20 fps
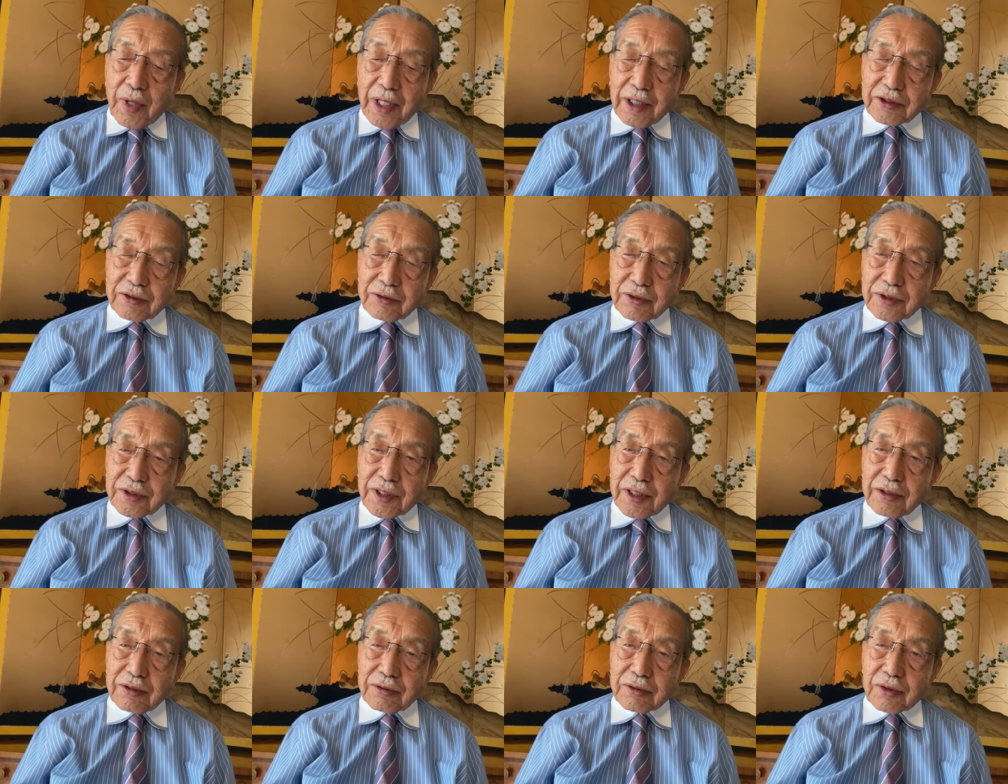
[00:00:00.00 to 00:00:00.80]
数字
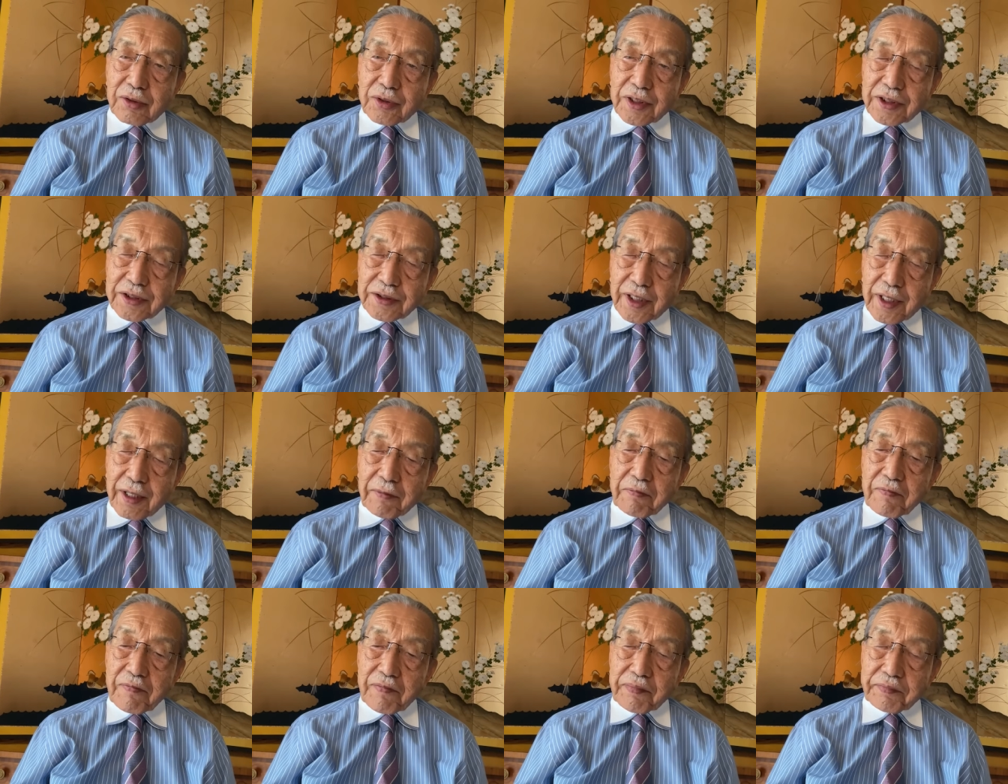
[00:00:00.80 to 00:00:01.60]
で言うとです
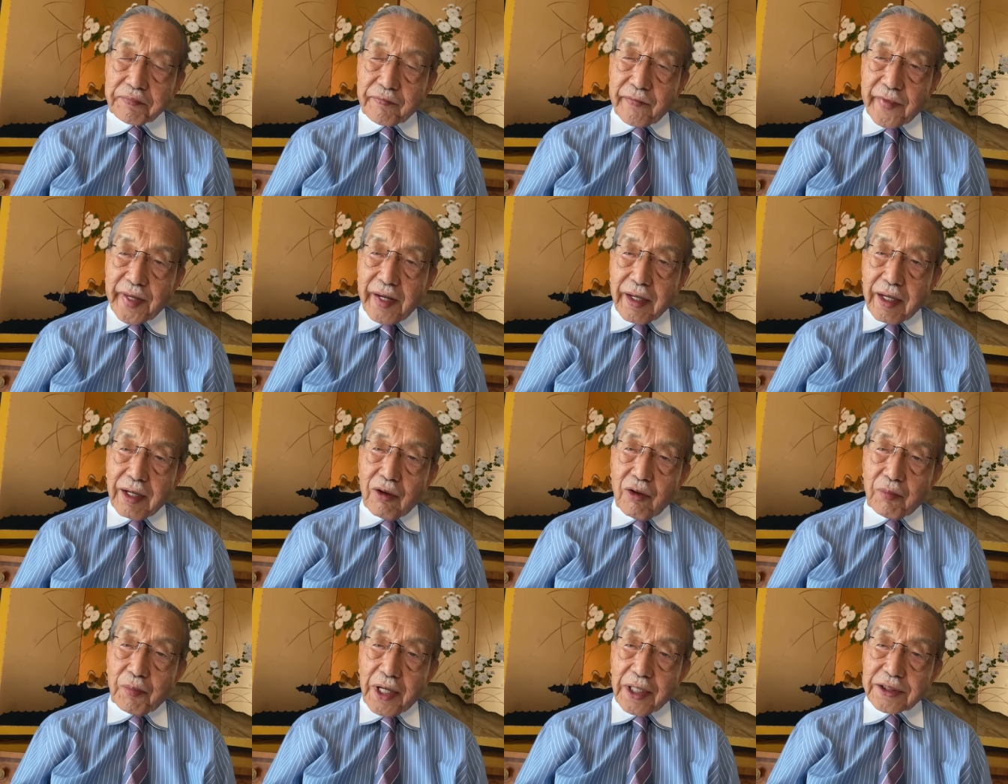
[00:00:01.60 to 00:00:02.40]
ね、
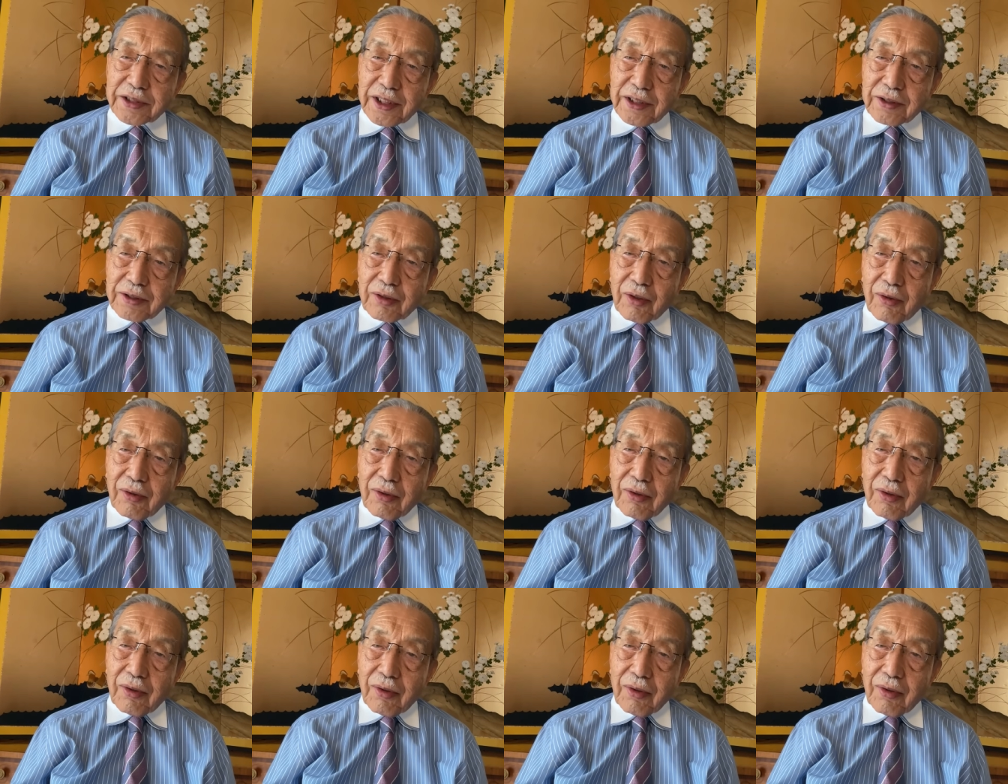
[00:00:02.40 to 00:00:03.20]

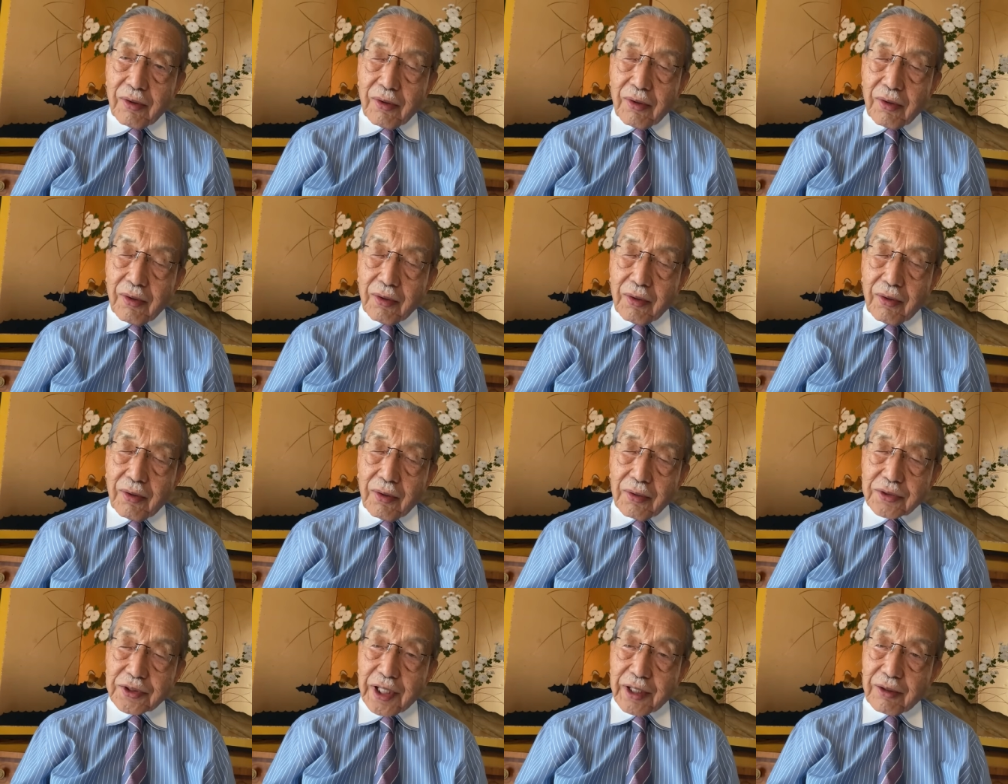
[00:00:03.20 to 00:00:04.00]

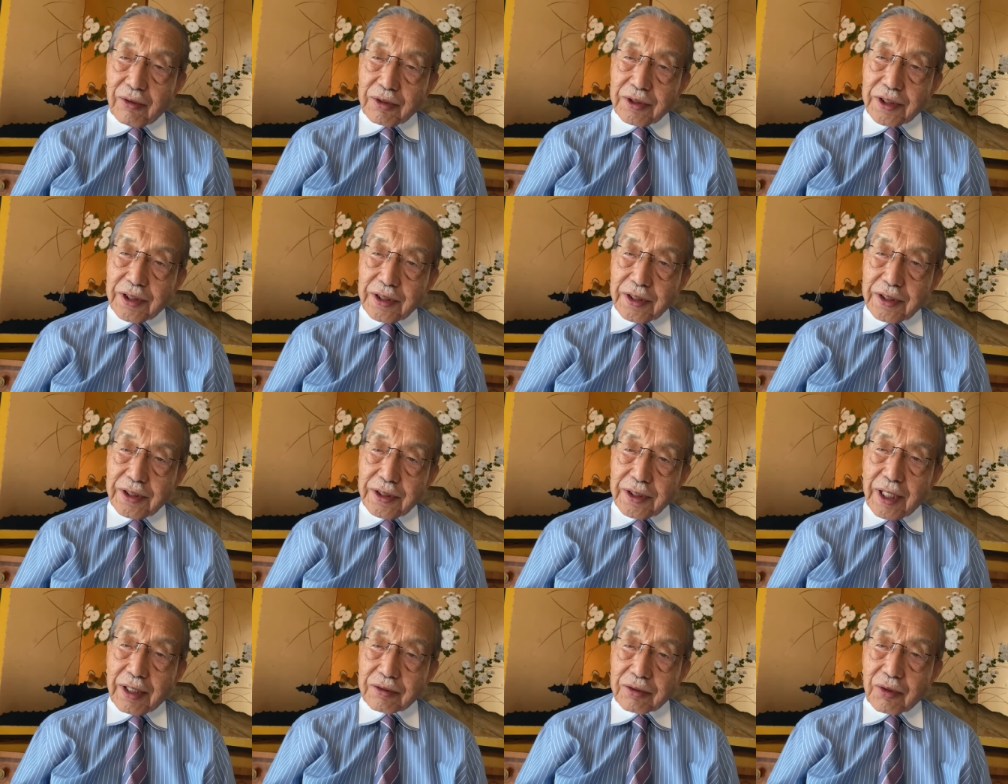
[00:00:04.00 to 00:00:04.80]
5% 前後
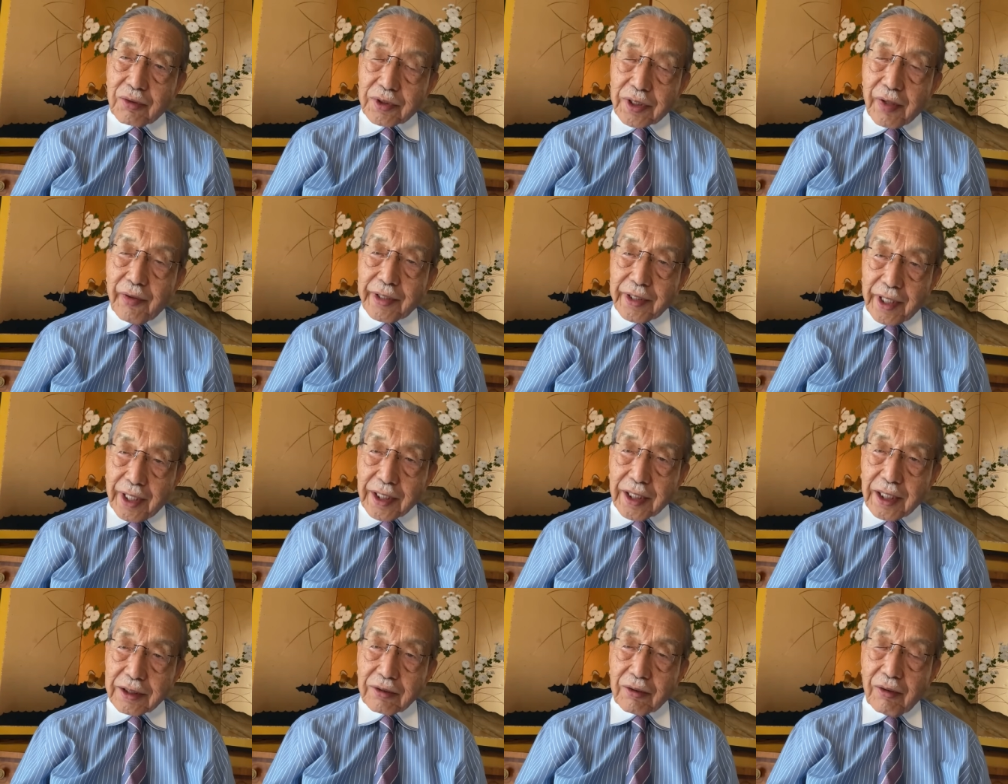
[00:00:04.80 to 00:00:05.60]
になるのではな
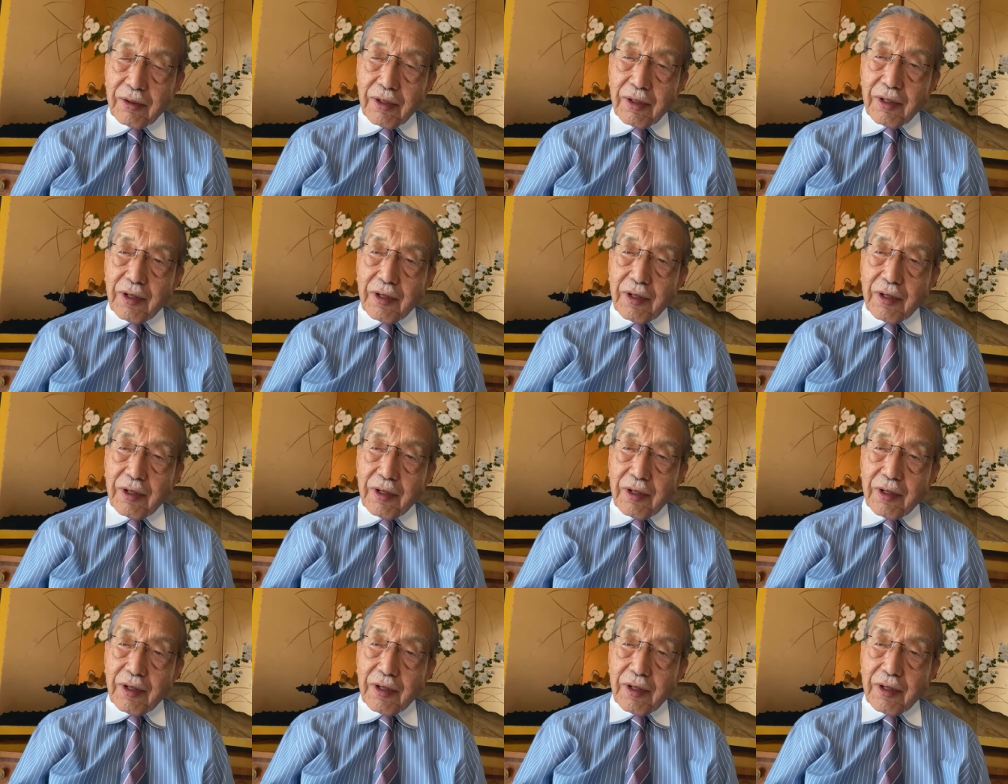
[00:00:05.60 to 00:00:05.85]
いかと。